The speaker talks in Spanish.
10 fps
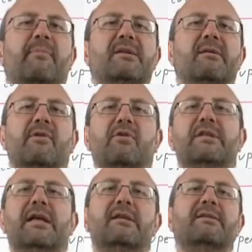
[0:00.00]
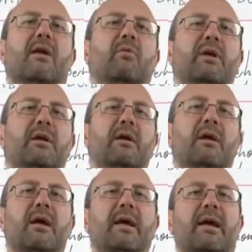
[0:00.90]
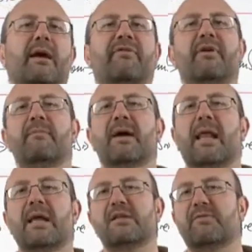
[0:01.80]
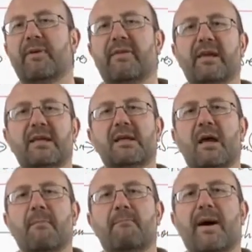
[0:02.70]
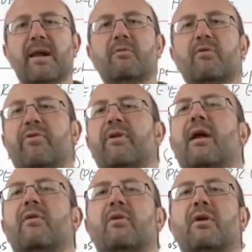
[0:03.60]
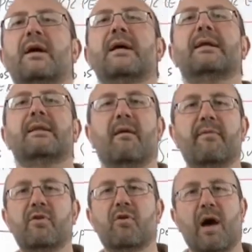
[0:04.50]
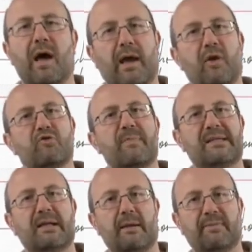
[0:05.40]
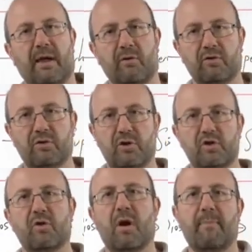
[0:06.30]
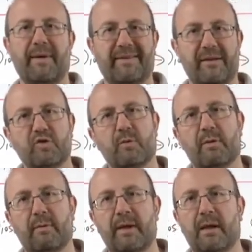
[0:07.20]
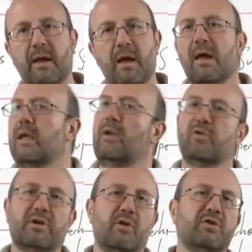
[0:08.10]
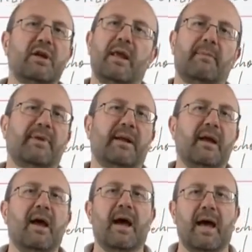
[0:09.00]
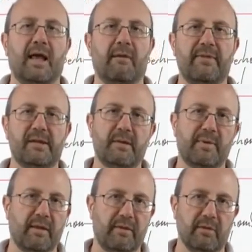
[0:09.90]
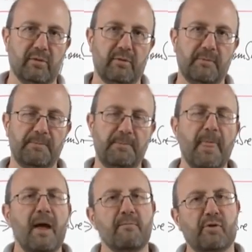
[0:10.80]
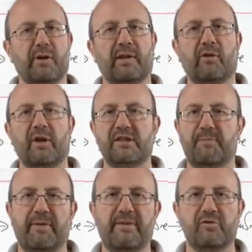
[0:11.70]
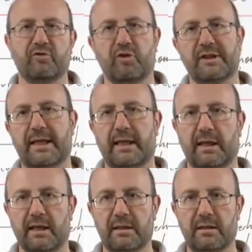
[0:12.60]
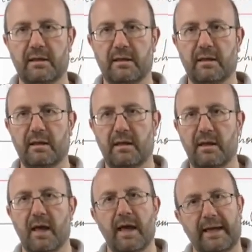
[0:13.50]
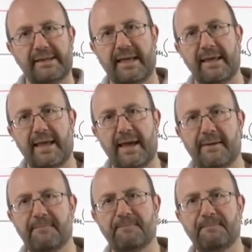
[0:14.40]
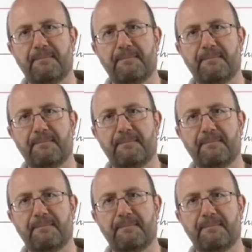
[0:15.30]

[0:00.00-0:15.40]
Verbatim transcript: en el pensamiento de Charles Darwin que afirma que las especies van evolucionando debido a que los más adaptados son capaces de sobrevivir y los que no se adaptan acaban desapareciendo. Por lo tanto, las especies no son estáticas. Esta idea